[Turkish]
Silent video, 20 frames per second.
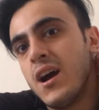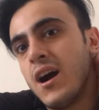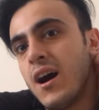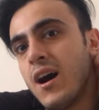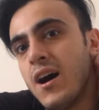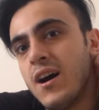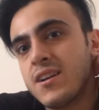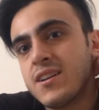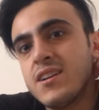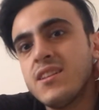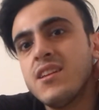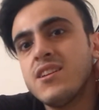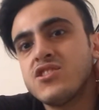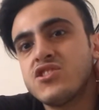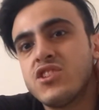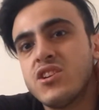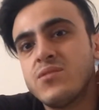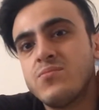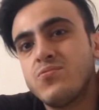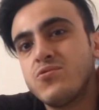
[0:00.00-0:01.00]

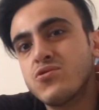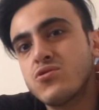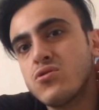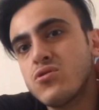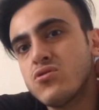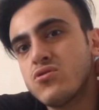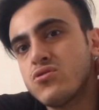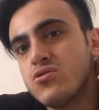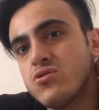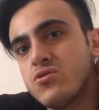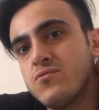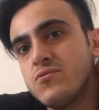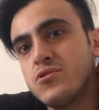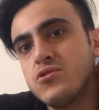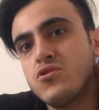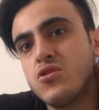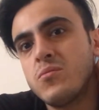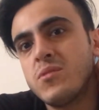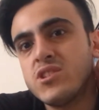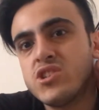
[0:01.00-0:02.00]
Arkadaşlar bugünkü
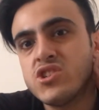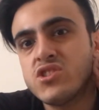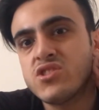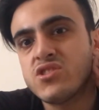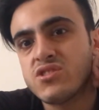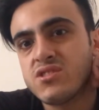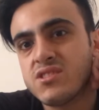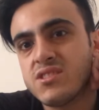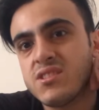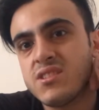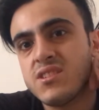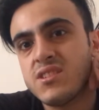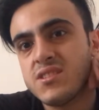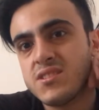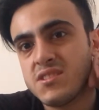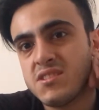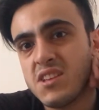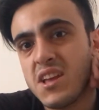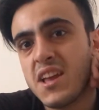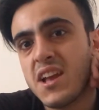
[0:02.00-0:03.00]
videom açıkçası
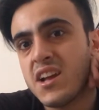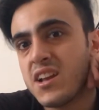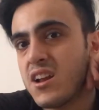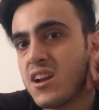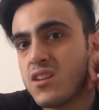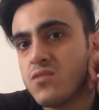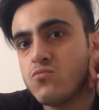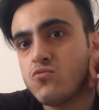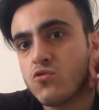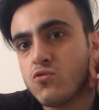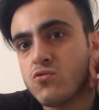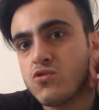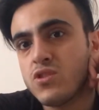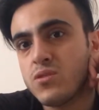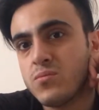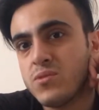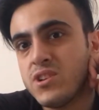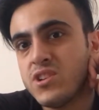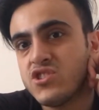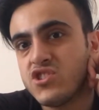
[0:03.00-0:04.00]
size yararım
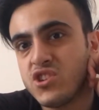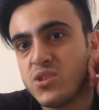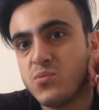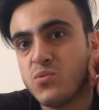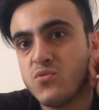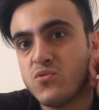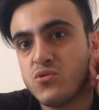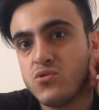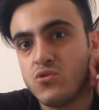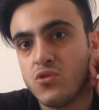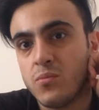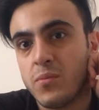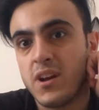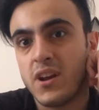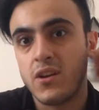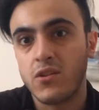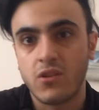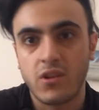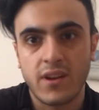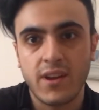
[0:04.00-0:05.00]
dokunabileceği bir video
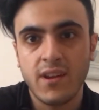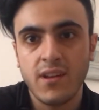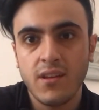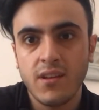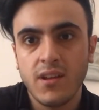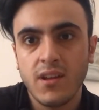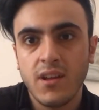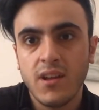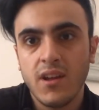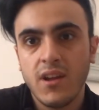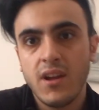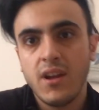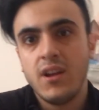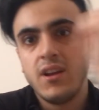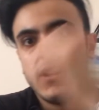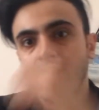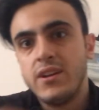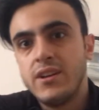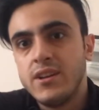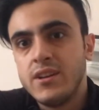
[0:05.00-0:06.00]
bana göre.
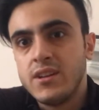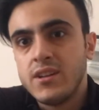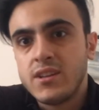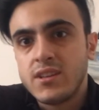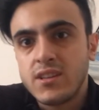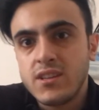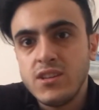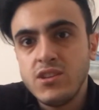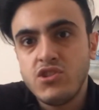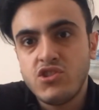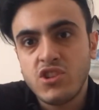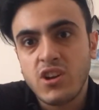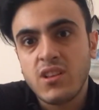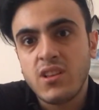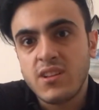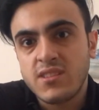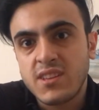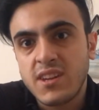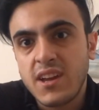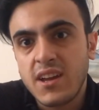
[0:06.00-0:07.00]

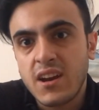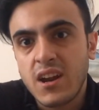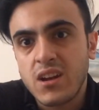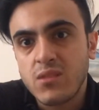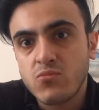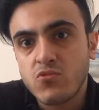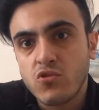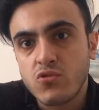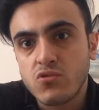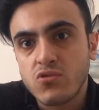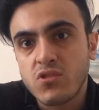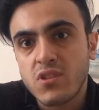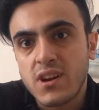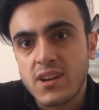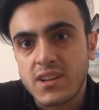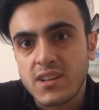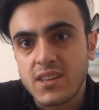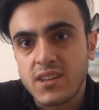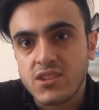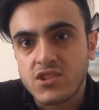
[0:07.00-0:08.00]
İnşallah da yararım dokunur
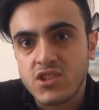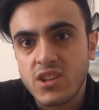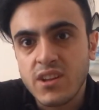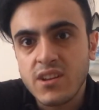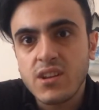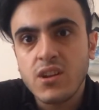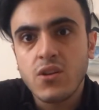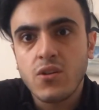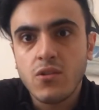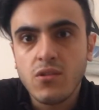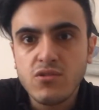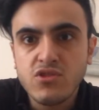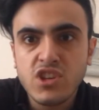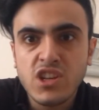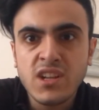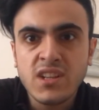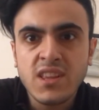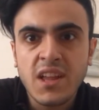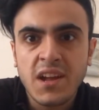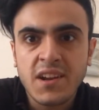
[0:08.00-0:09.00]
arkadaşlar.
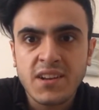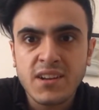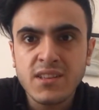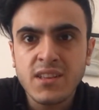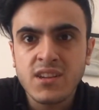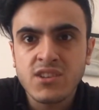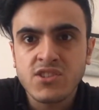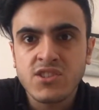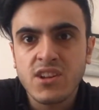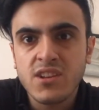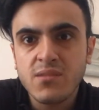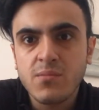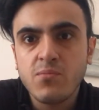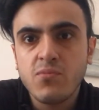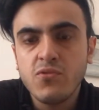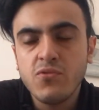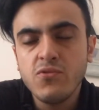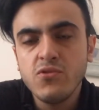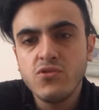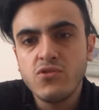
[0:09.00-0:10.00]
Öncelikle arkadaşlar
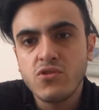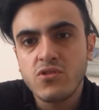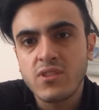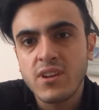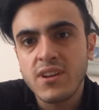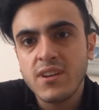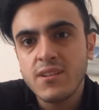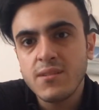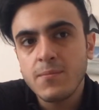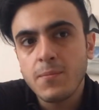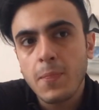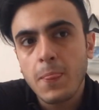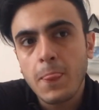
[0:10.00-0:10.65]
bu videoda